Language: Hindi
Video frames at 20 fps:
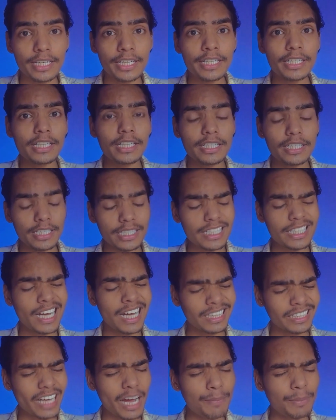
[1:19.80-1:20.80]

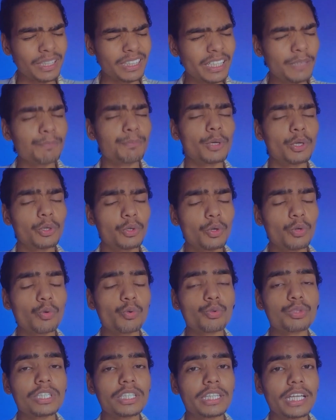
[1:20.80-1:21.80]
निशिकांत कामत ने बिल्कुल
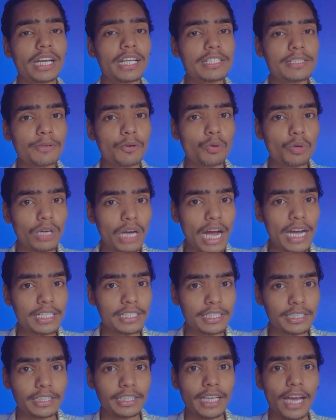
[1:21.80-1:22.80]
उसी तरह से को
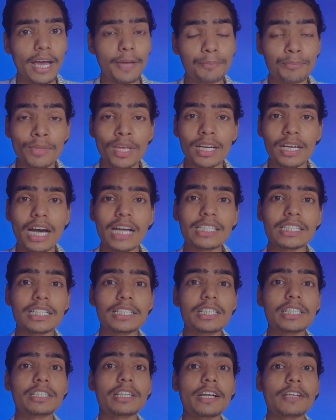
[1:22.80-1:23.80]
कास्ट किया है
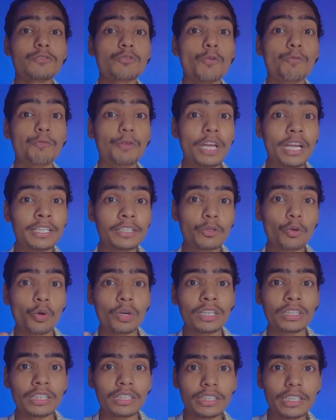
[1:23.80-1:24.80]
खासकर जिस तरह से वो विलन के
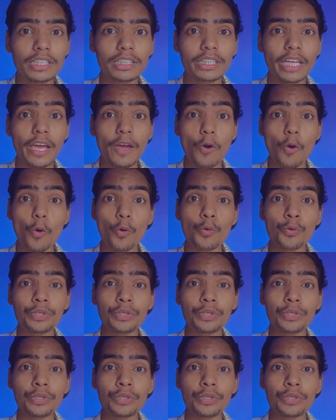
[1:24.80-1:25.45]
रोल के अंदर दिखते हैं और